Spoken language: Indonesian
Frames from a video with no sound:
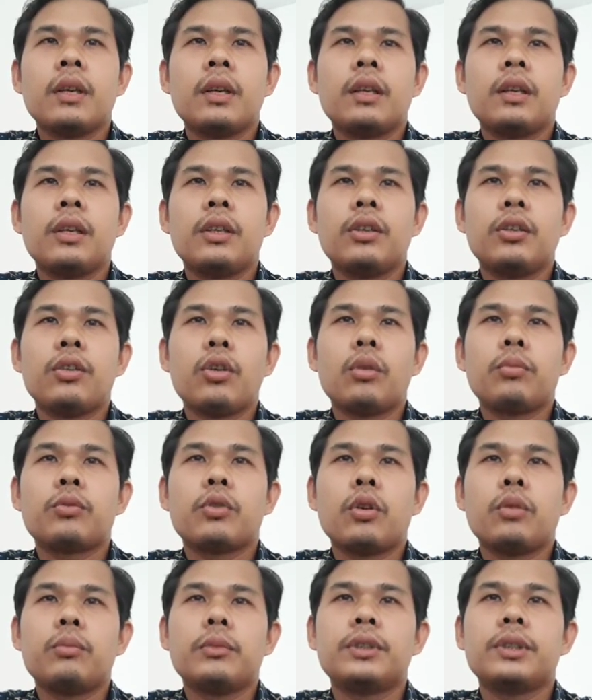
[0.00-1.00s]

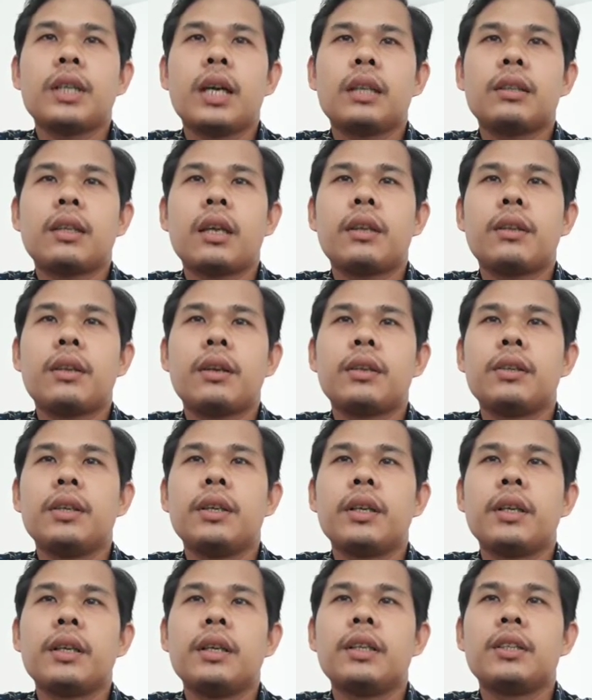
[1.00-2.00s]
Didi.com mencatat yang
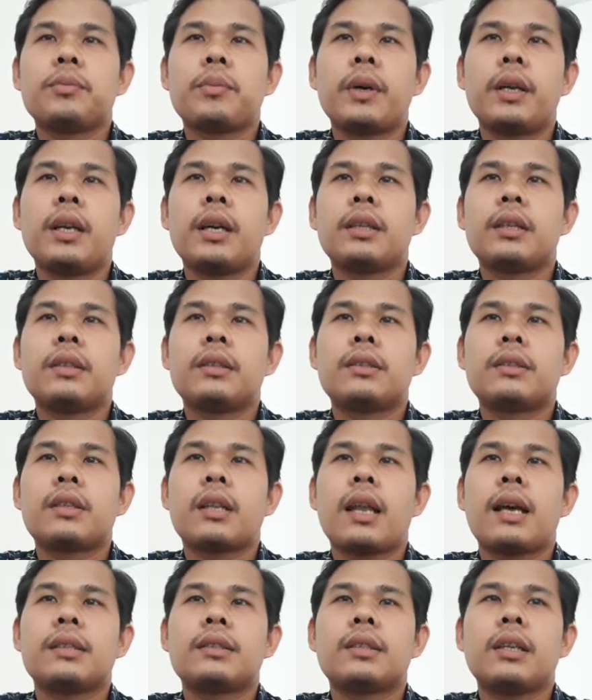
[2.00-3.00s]
dirilis pada
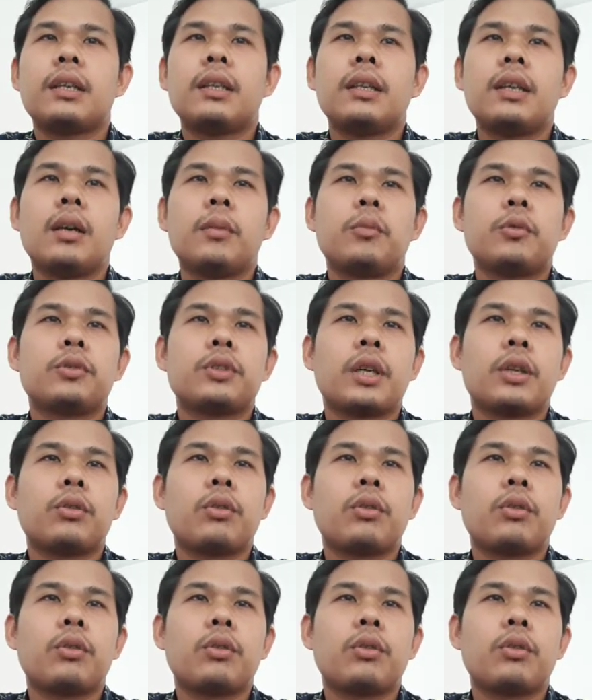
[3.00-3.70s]
Selasa 31